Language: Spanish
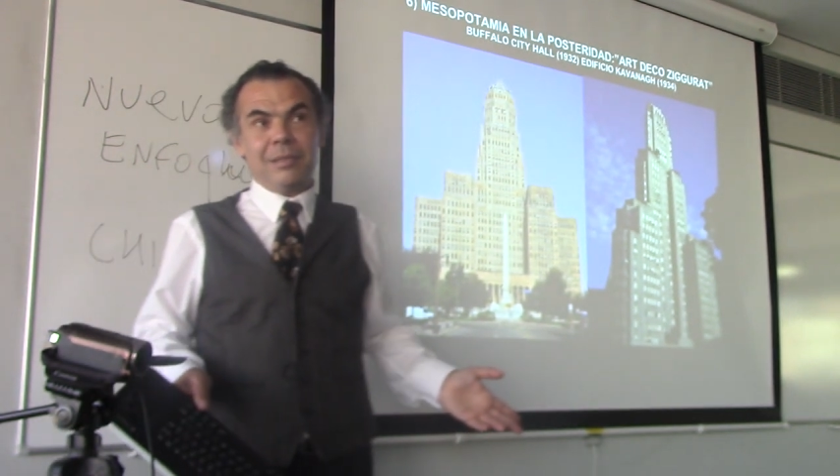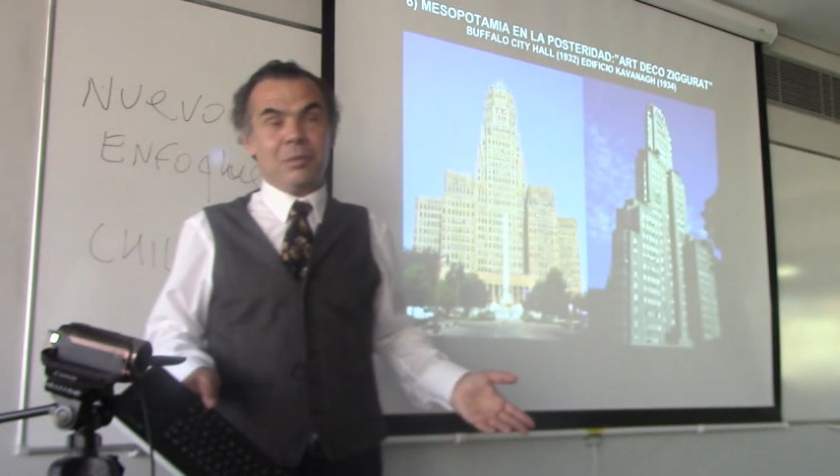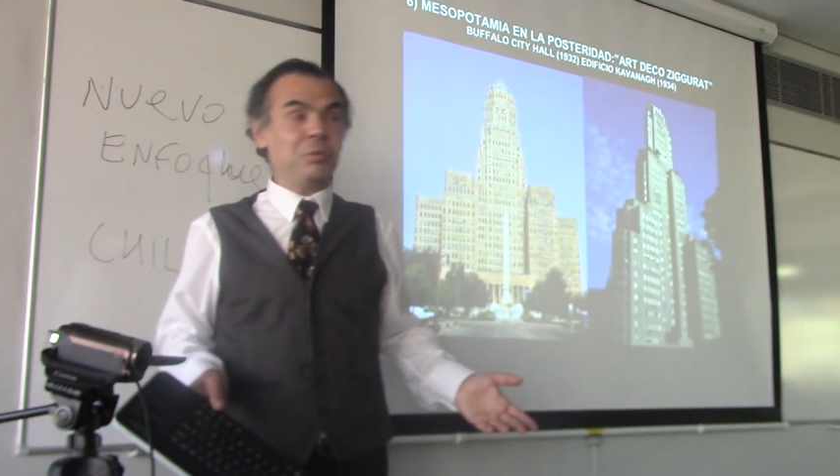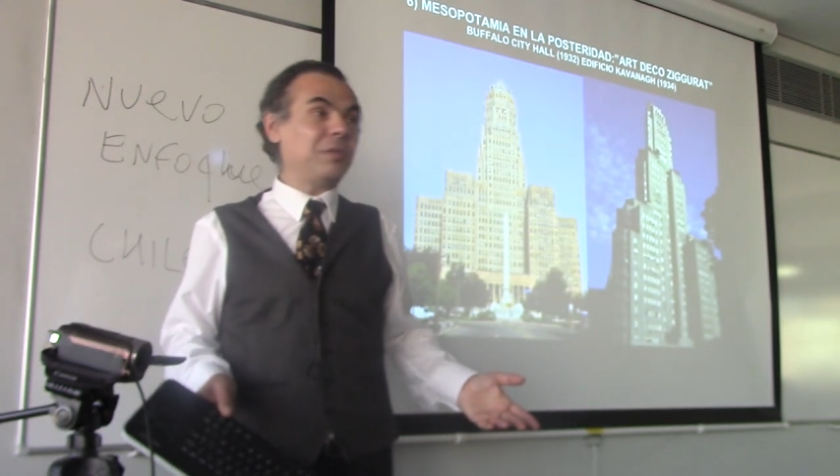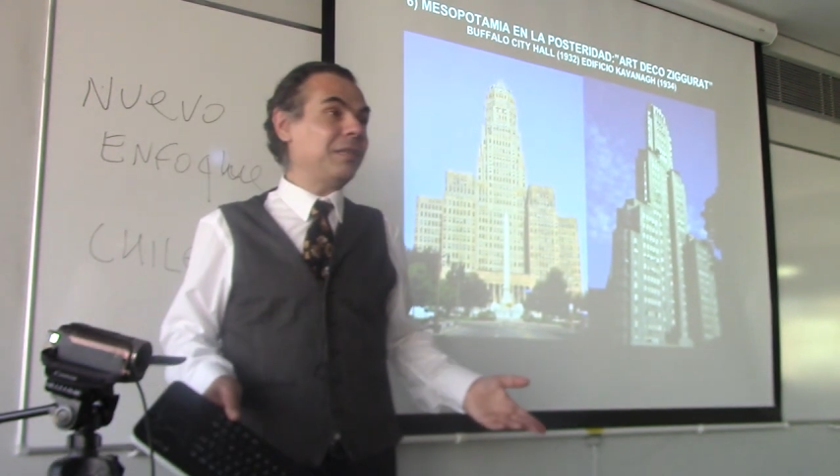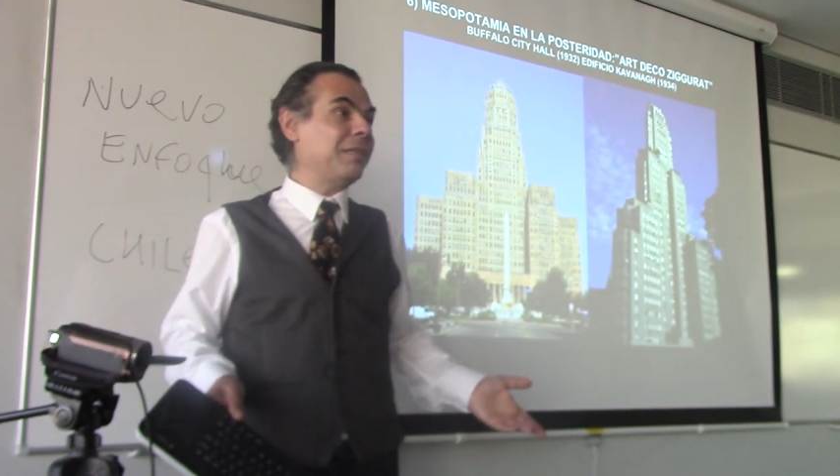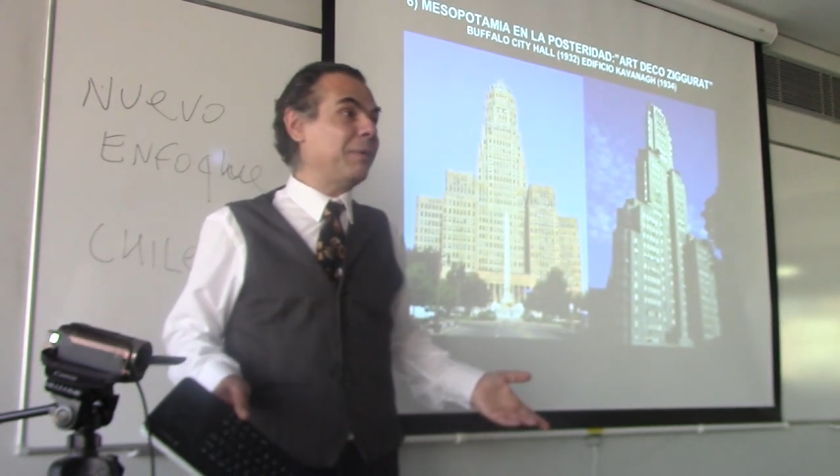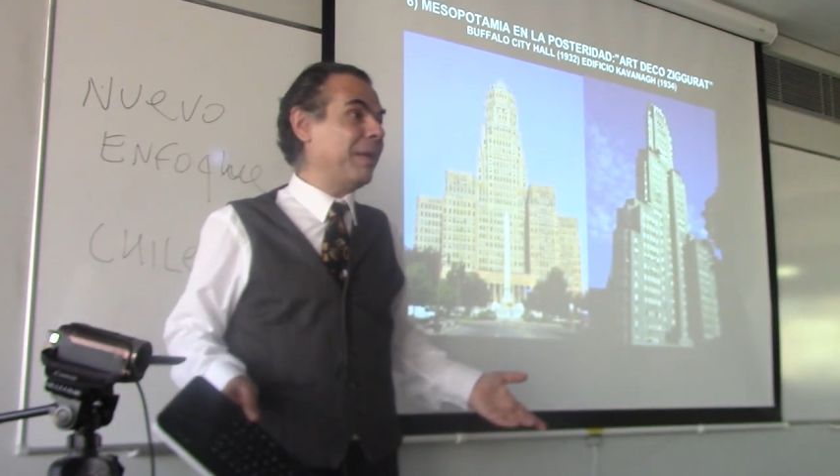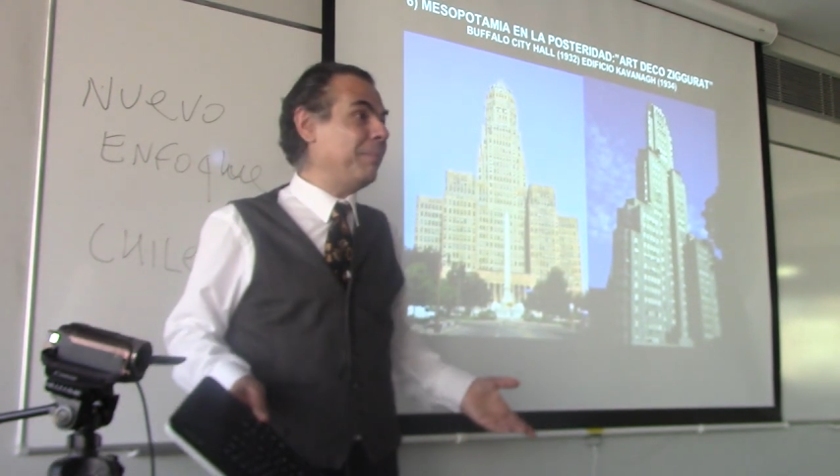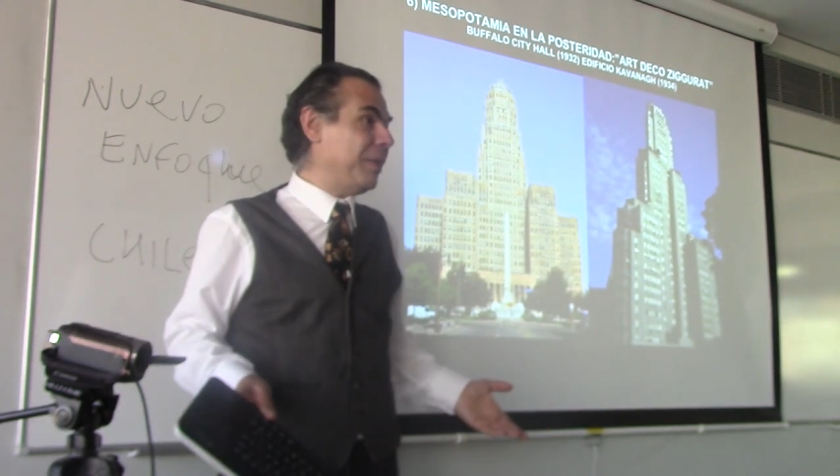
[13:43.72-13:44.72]
que ustedes ya
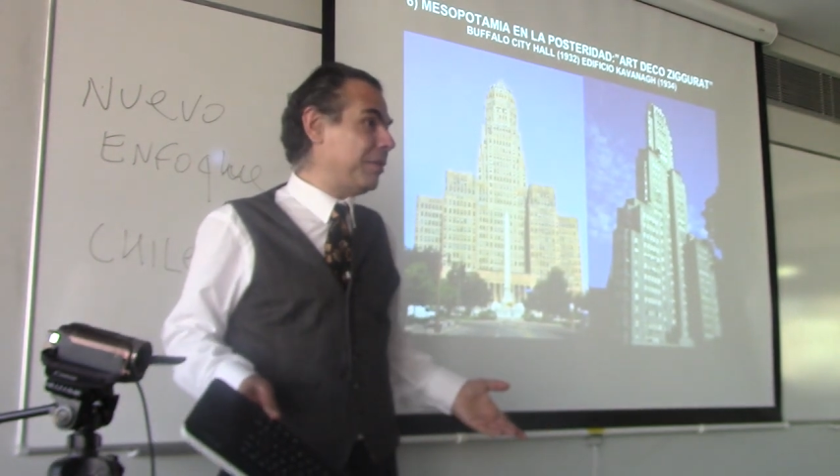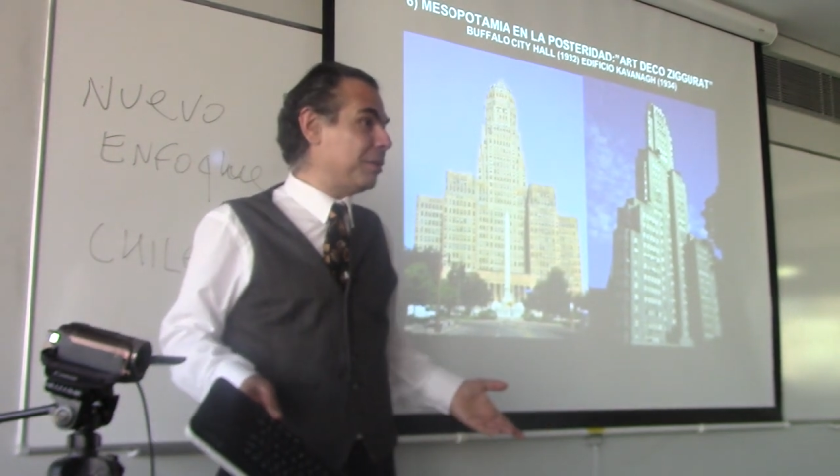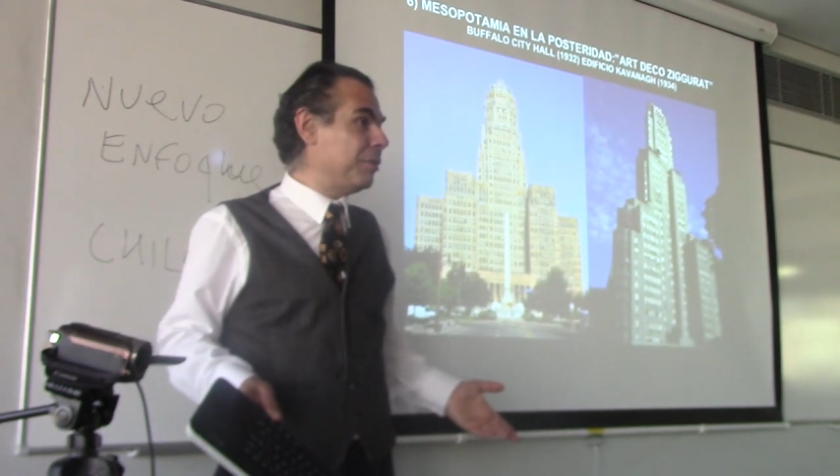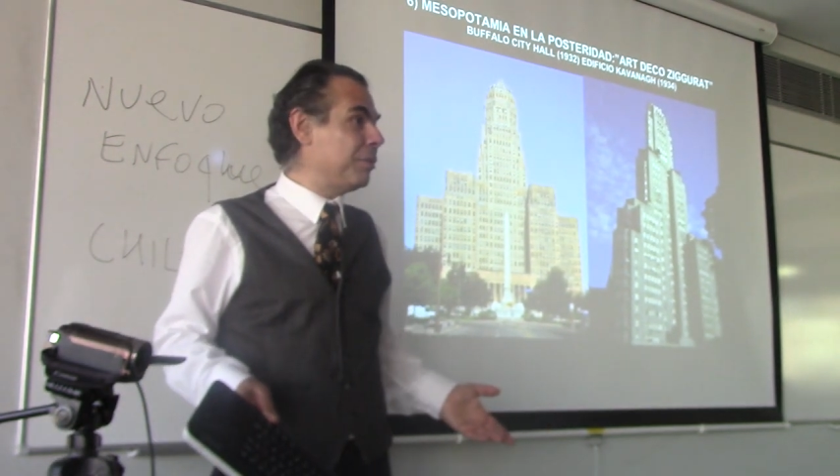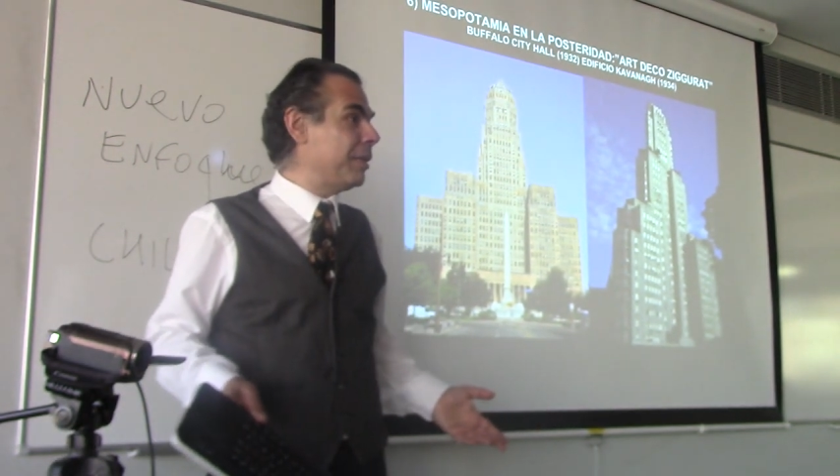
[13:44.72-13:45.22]
habrán visto, ¿no?